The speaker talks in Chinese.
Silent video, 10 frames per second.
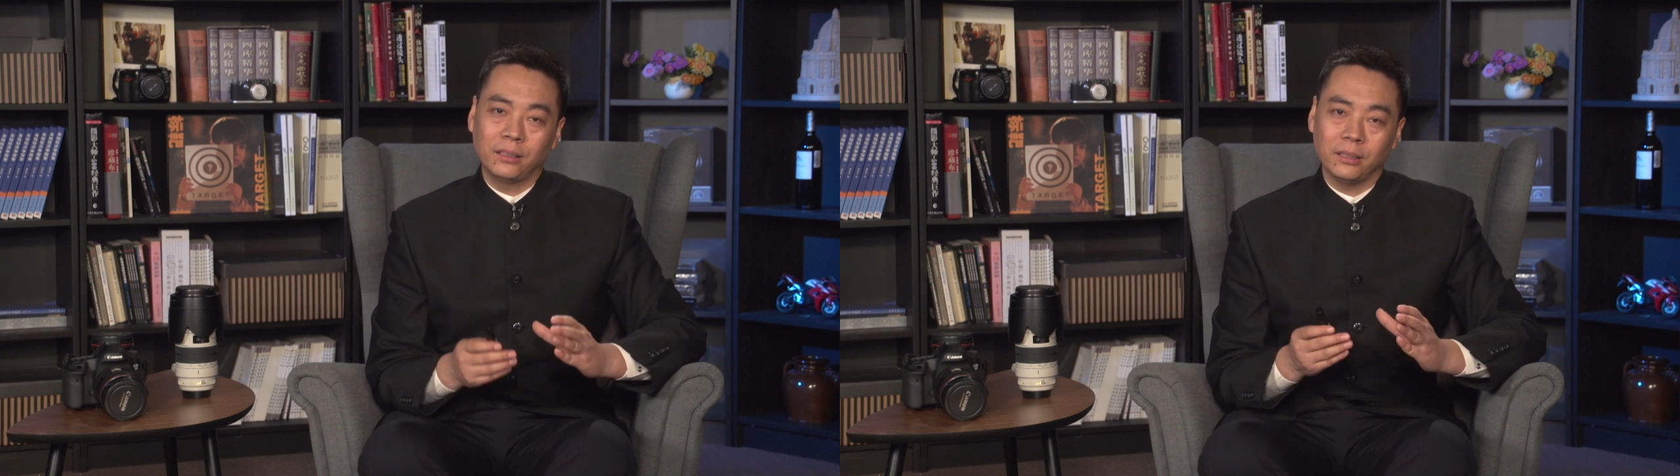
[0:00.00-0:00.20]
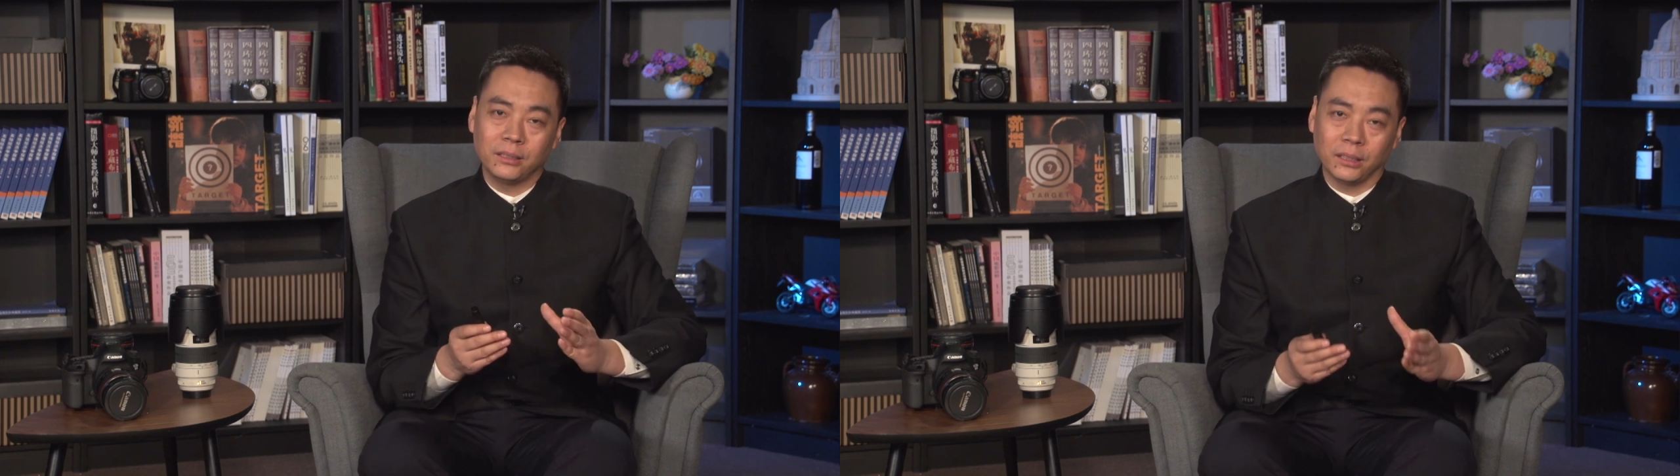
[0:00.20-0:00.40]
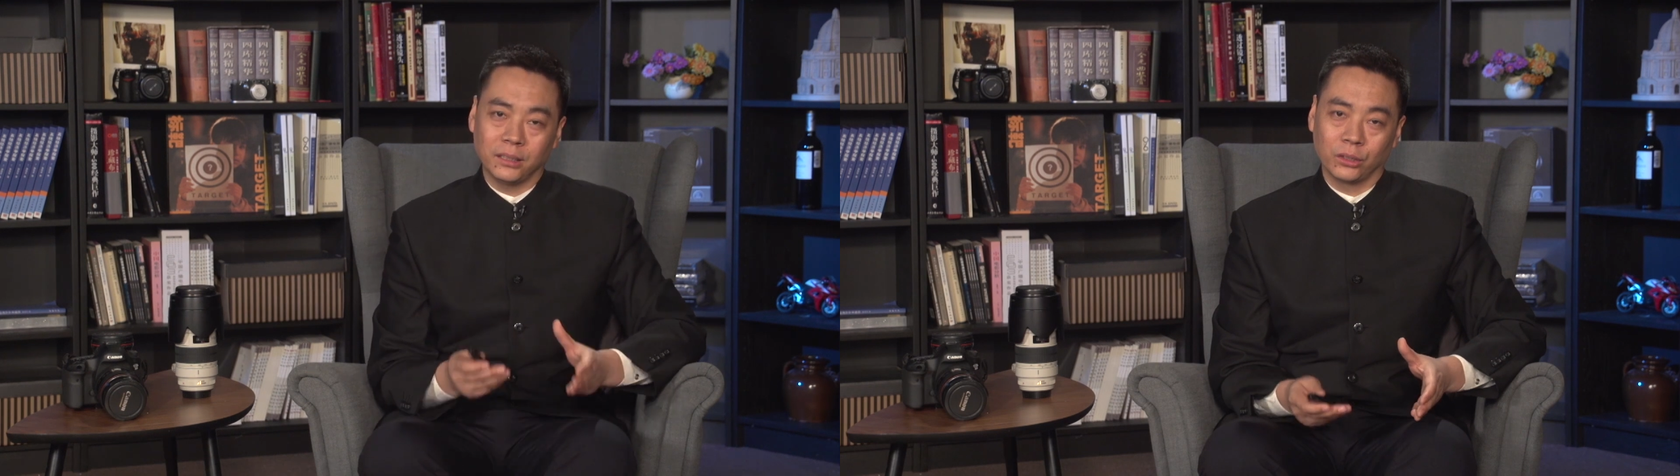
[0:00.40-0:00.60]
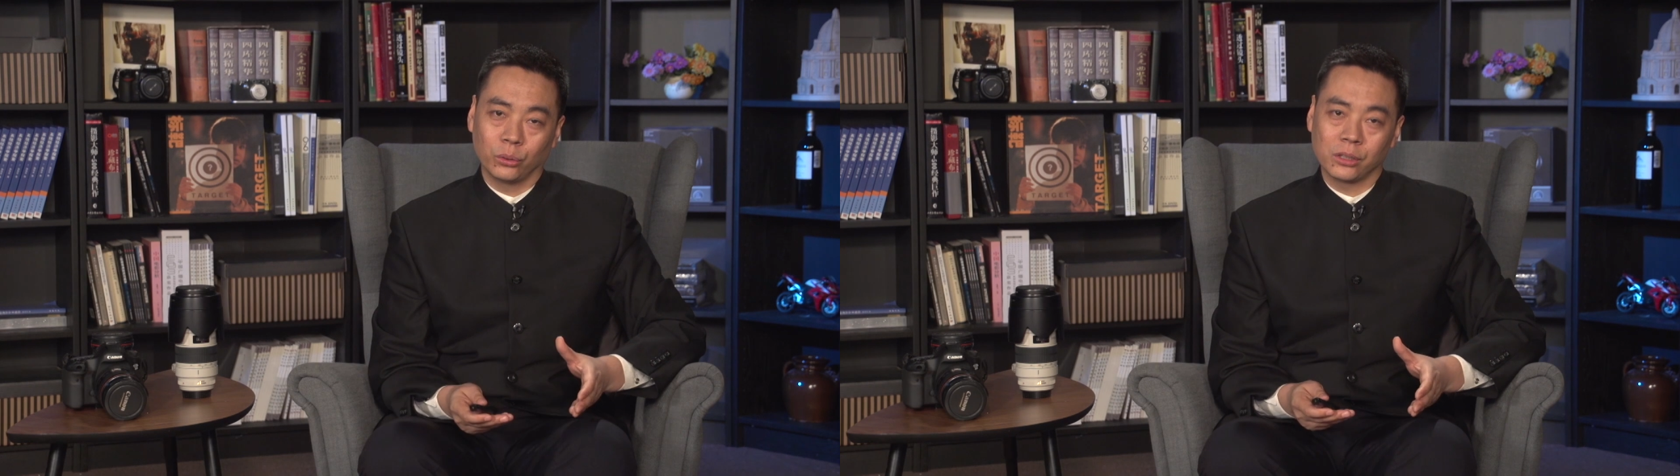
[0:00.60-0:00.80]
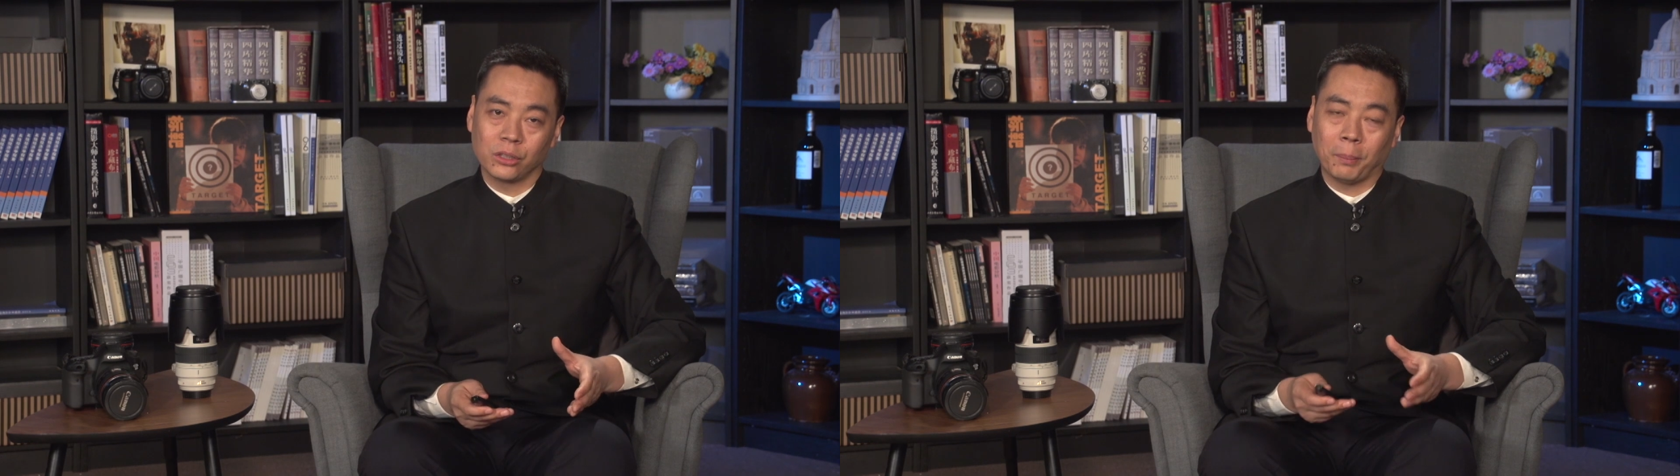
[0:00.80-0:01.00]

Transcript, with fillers: 特写镜头的时候，